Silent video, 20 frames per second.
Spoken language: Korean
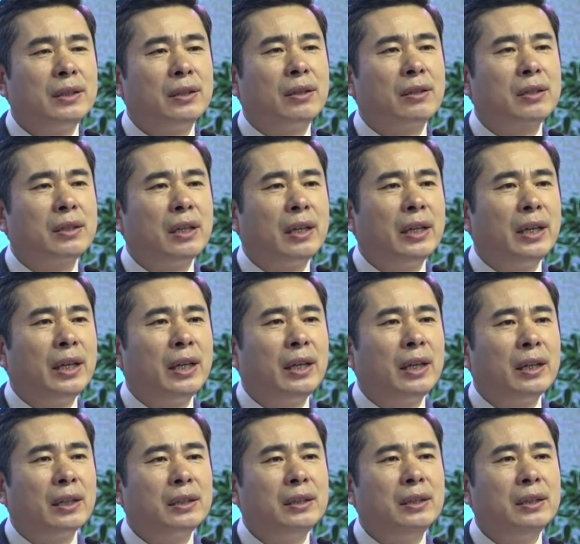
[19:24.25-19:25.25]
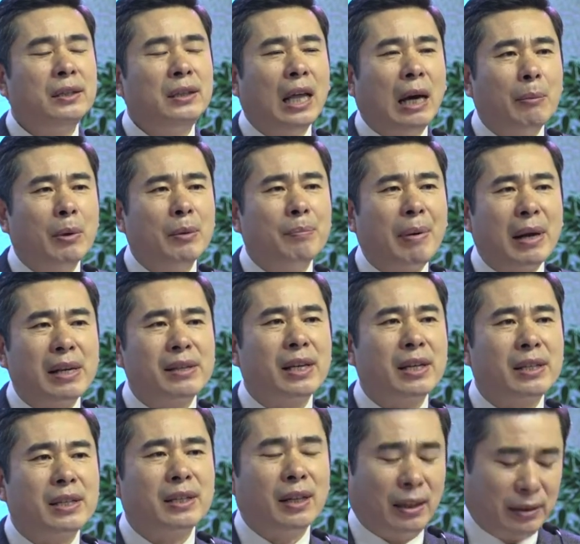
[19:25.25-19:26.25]
역사의 그 남은
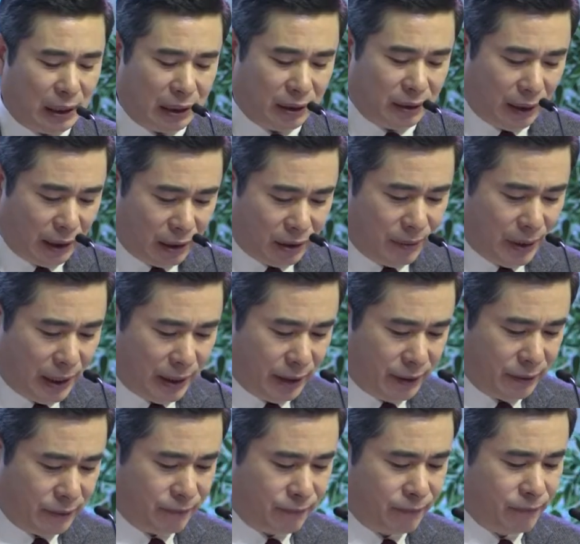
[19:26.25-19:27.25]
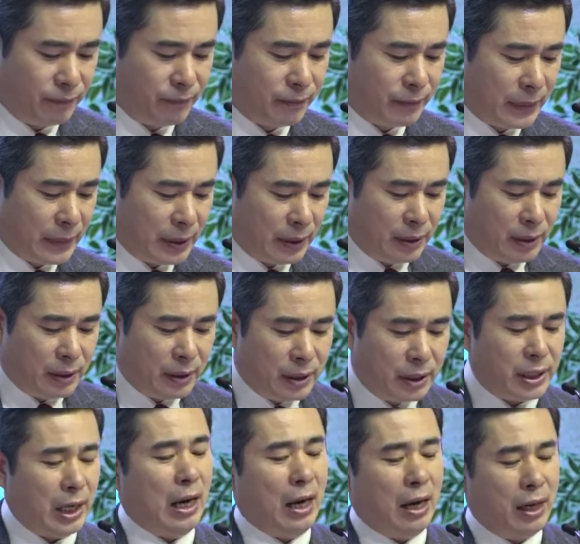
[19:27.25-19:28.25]
발자취가 다르더라 그 말이에요.
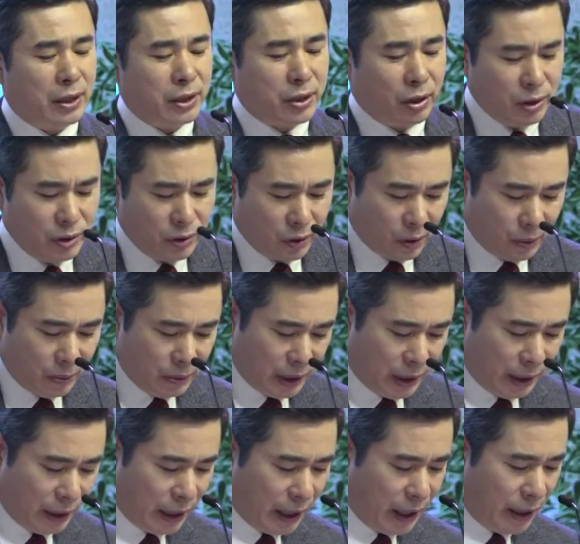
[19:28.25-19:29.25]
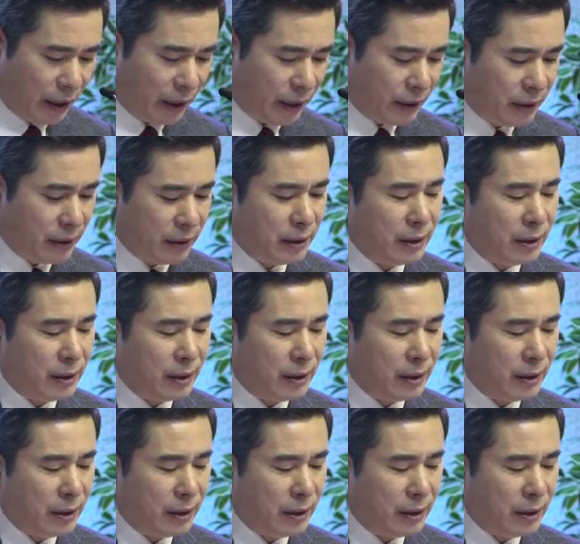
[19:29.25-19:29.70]
자, 저는 여러분들에게